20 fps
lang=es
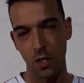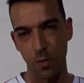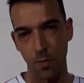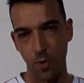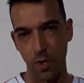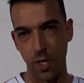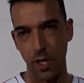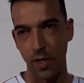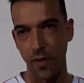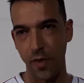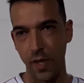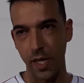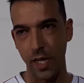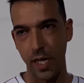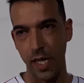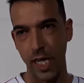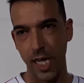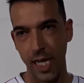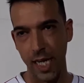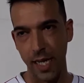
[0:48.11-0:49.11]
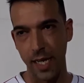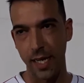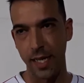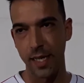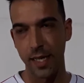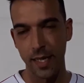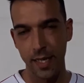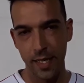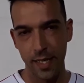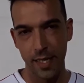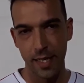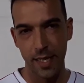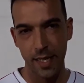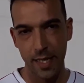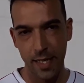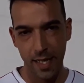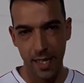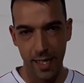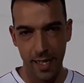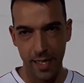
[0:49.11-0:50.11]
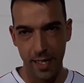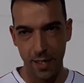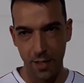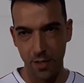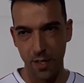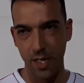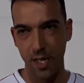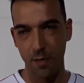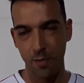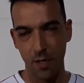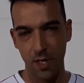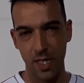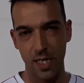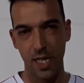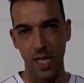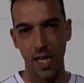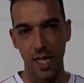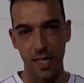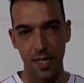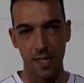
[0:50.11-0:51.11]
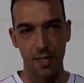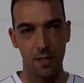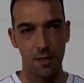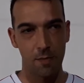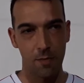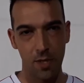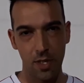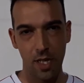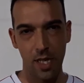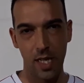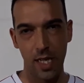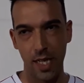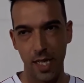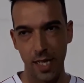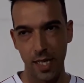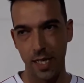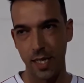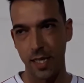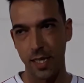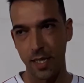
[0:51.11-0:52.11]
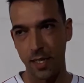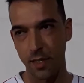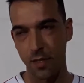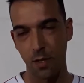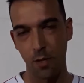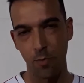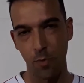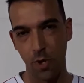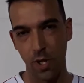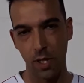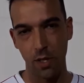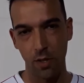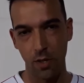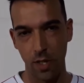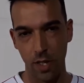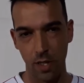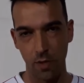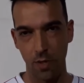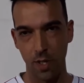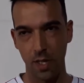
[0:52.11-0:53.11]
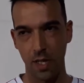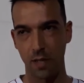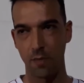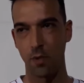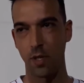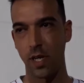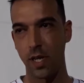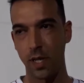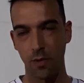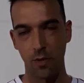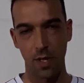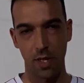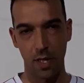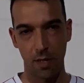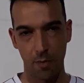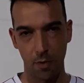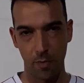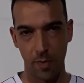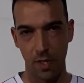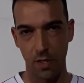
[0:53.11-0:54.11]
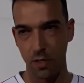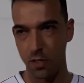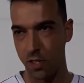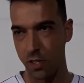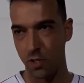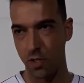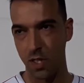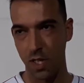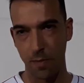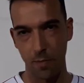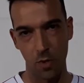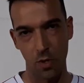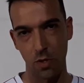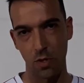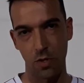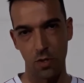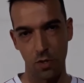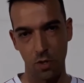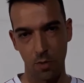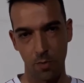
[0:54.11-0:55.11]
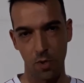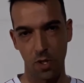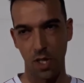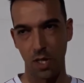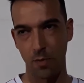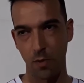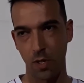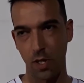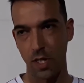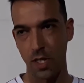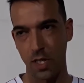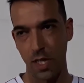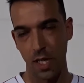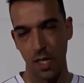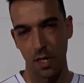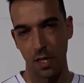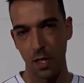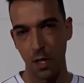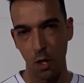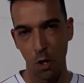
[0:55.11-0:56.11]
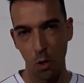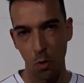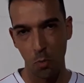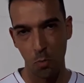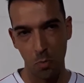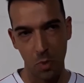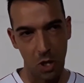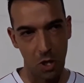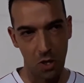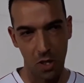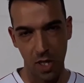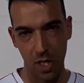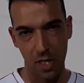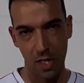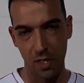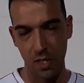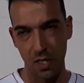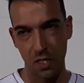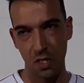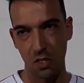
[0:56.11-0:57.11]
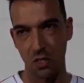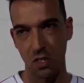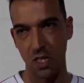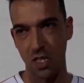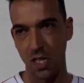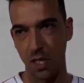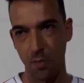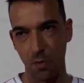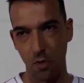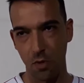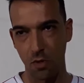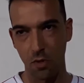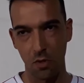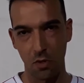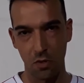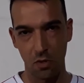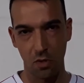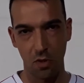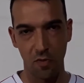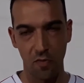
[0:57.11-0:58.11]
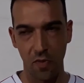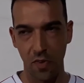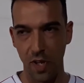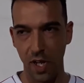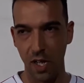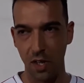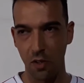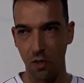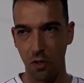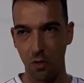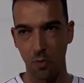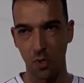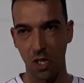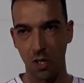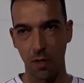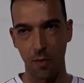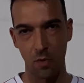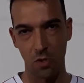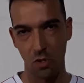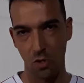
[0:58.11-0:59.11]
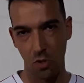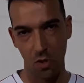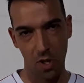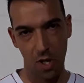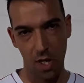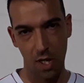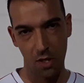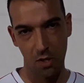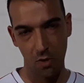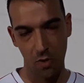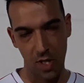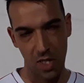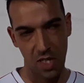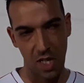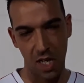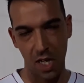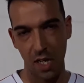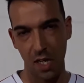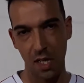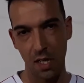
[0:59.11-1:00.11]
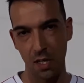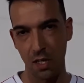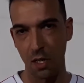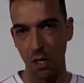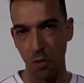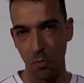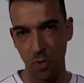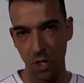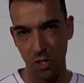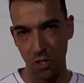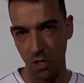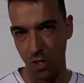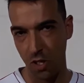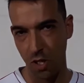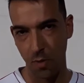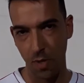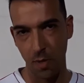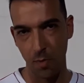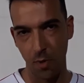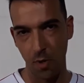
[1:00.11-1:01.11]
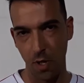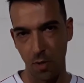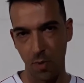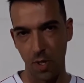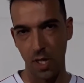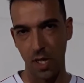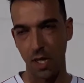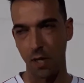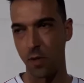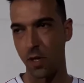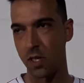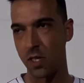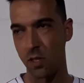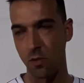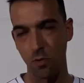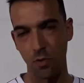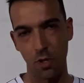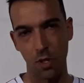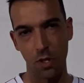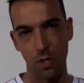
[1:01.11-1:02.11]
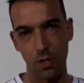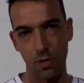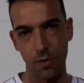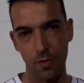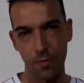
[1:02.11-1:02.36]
se puede decir que, no tengamos que estar al tanto porque nos pueden coger en cualquier, en cualquier momento si no estamos como tenemos que estar pero ya te he dicho, si estamos confiados como llevamos toda, toda esta liga, pienso que no habrá problema de acabar segundos.